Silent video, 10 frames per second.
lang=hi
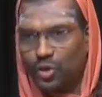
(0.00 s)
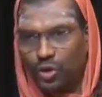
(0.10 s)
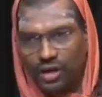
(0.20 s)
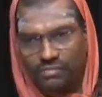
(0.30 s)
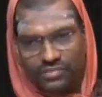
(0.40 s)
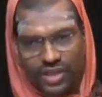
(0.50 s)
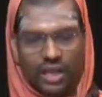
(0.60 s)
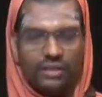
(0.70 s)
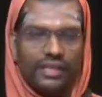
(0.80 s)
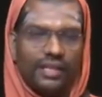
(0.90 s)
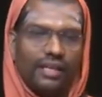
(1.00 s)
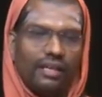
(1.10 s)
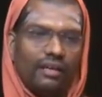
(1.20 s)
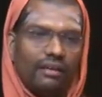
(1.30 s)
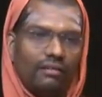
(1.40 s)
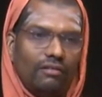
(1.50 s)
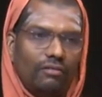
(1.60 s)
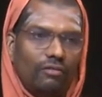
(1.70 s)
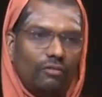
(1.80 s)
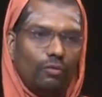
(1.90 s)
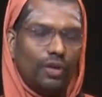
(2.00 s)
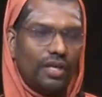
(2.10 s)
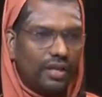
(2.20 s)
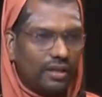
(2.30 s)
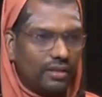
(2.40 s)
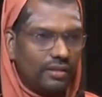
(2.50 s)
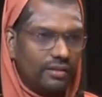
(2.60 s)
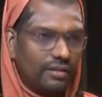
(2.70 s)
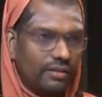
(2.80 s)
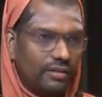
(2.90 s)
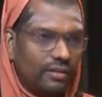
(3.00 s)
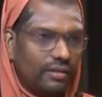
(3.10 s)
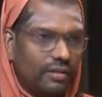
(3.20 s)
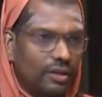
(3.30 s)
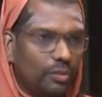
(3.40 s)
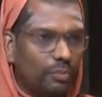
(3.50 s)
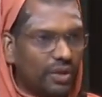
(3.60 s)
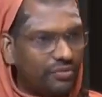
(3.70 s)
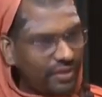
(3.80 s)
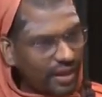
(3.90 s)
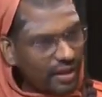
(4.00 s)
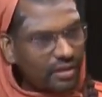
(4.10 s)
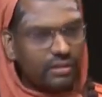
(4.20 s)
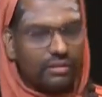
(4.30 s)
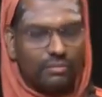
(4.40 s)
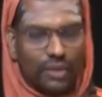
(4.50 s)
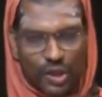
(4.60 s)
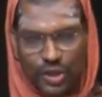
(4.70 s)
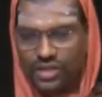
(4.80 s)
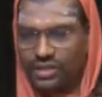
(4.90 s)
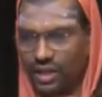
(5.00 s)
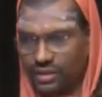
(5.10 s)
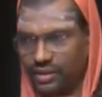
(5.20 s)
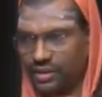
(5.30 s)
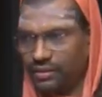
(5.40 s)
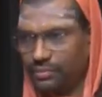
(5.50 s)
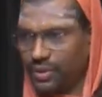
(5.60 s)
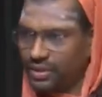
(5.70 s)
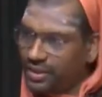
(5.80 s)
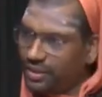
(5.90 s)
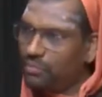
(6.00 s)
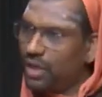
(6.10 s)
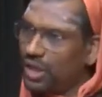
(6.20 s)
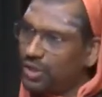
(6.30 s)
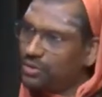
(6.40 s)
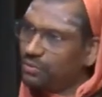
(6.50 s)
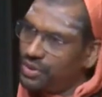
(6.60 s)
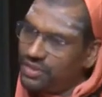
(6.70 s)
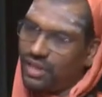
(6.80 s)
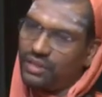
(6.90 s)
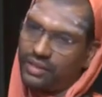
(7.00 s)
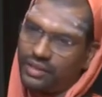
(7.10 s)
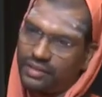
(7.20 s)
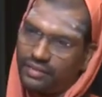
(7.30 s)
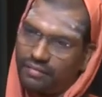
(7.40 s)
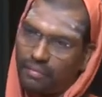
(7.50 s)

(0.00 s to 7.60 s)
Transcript: जो हम चाहते हैं वही प्रत्येक मनुष्य चाहते हैं प्रत्येक मानुष वही चाहते हैं